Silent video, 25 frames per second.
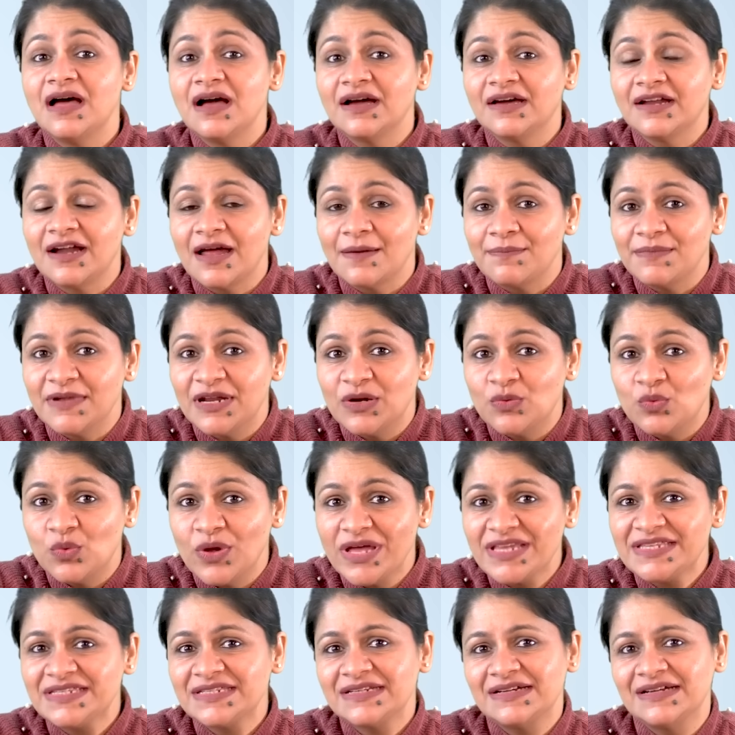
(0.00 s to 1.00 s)
अगर आप
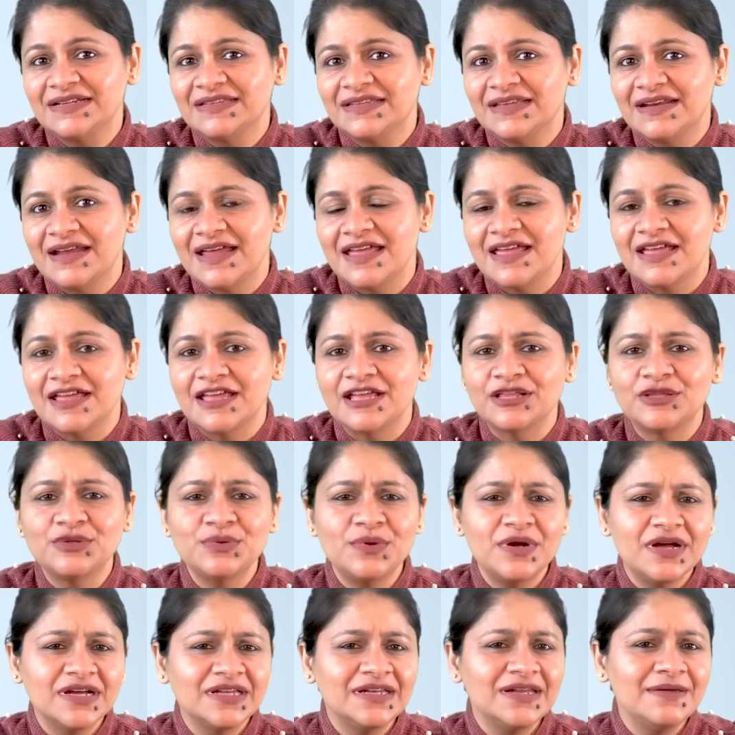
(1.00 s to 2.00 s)
इन्वेस्ट करते रहेंगे
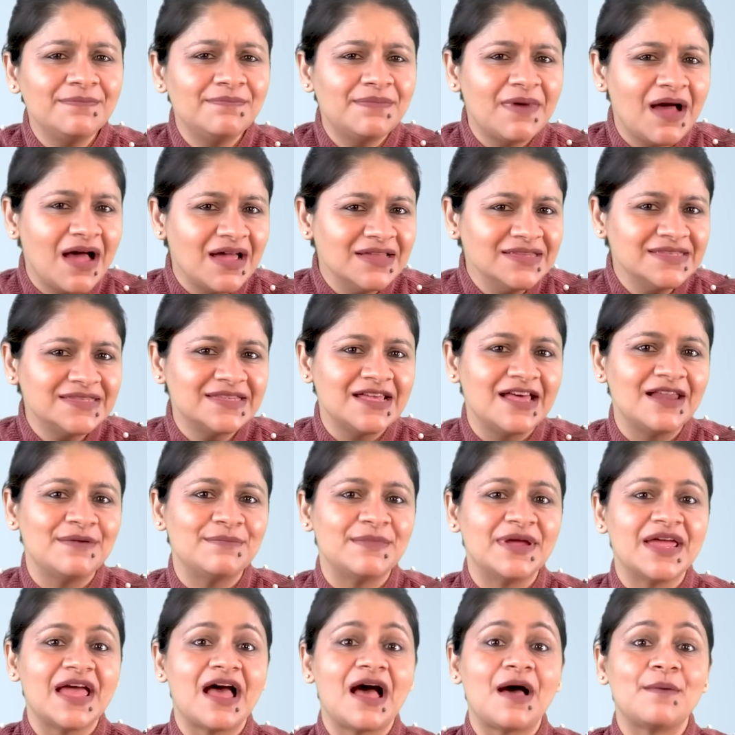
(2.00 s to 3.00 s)
तो अगले पाँच साल
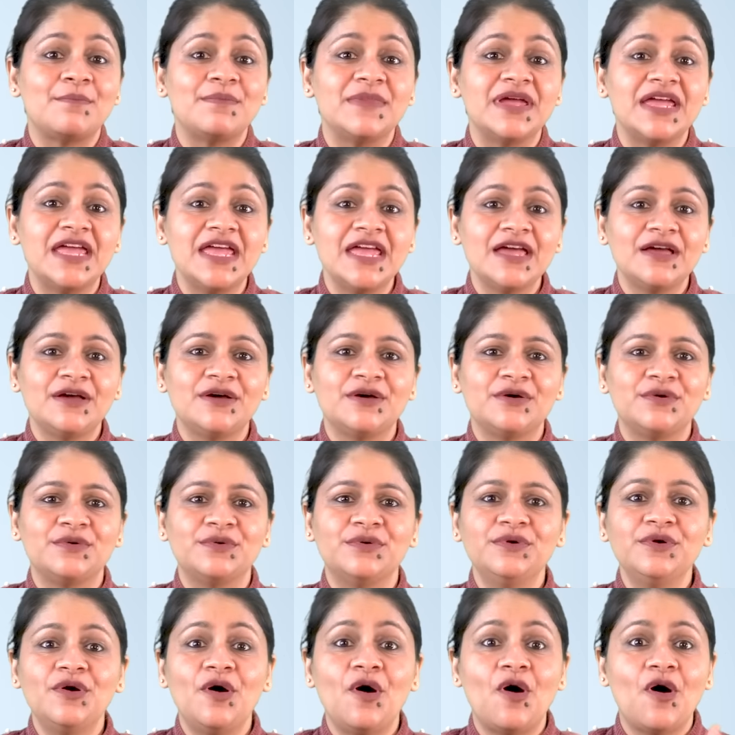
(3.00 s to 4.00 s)
में आप एक
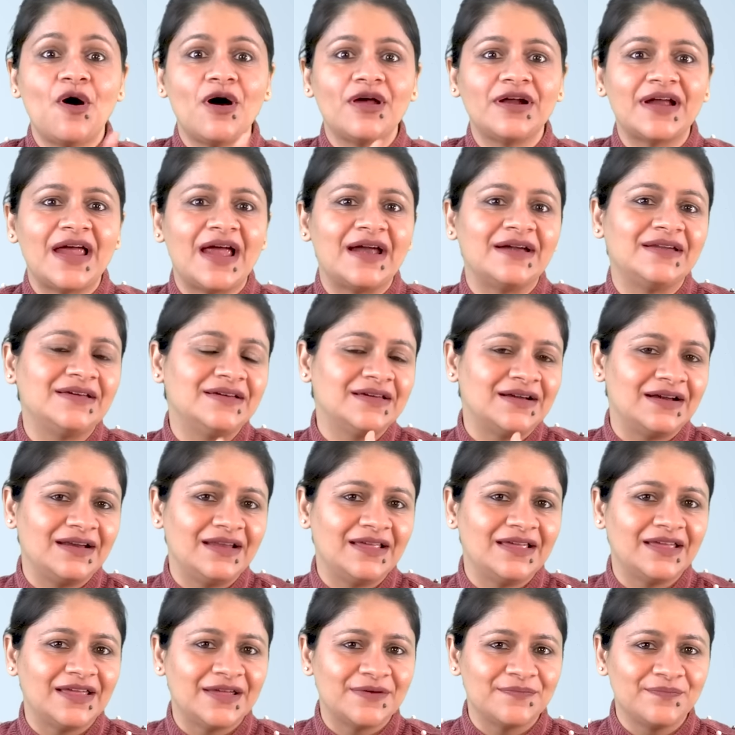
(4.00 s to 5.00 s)
करोड़ और ऐड कर
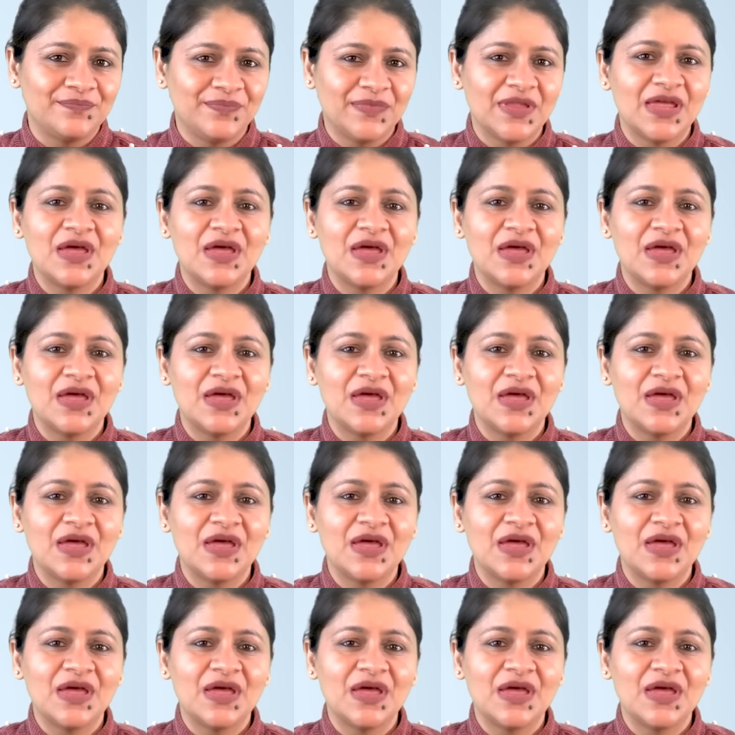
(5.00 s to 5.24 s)
लेंगे